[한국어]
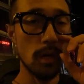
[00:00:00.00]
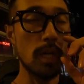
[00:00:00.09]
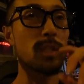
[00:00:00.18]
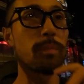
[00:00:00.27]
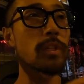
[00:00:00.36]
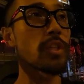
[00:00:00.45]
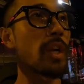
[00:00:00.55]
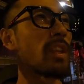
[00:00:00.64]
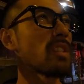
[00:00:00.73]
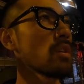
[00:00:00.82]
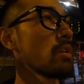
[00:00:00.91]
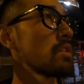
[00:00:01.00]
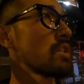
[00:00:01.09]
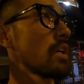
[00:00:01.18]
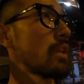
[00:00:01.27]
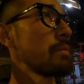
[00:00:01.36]
아직 며칠 안 돼서
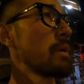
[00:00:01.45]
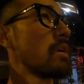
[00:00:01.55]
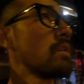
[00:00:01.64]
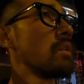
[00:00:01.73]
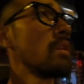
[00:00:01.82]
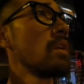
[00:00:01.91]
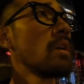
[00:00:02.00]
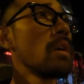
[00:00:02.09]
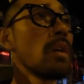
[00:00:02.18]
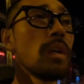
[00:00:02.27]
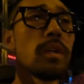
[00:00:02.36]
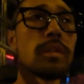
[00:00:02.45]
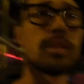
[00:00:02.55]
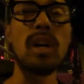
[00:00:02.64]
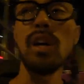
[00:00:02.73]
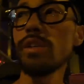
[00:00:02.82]
그런지 아니면
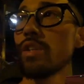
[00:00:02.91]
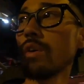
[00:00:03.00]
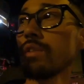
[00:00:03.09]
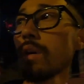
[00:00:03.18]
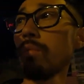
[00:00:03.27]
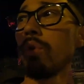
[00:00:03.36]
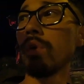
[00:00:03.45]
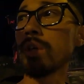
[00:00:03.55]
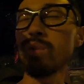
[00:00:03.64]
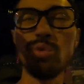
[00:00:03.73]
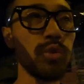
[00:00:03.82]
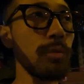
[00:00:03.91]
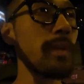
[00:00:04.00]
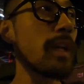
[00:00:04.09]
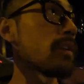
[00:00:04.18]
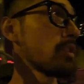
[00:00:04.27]
제가 이제 영상 보고 계속
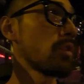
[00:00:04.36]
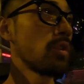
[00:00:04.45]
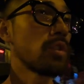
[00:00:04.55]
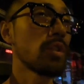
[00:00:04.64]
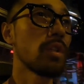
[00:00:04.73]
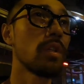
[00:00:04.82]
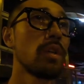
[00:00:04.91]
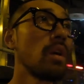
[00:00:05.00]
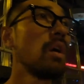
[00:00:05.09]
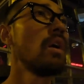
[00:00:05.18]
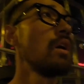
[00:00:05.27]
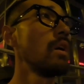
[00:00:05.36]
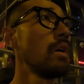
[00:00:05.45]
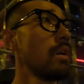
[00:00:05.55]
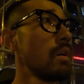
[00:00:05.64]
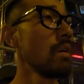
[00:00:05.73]
조심히 다녀서 그런지
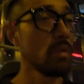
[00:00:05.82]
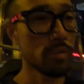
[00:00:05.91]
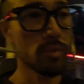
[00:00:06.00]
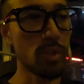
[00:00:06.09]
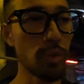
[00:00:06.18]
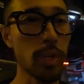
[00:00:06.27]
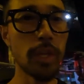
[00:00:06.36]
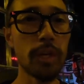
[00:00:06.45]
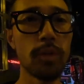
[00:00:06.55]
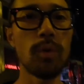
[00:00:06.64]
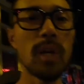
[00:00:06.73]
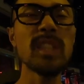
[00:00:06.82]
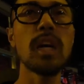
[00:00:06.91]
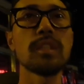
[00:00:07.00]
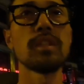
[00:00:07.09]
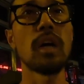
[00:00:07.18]
저녁에 다녀도
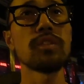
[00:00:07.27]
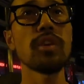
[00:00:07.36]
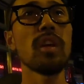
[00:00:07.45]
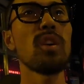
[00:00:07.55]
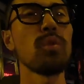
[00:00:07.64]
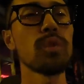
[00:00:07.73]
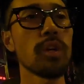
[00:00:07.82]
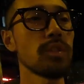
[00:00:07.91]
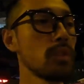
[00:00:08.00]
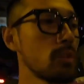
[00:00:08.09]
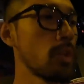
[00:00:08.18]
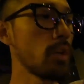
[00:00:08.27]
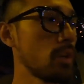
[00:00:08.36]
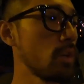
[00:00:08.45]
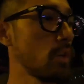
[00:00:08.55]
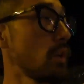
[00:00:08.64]
아직까지는 안전하다고
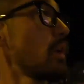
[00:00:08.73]
느껴지는데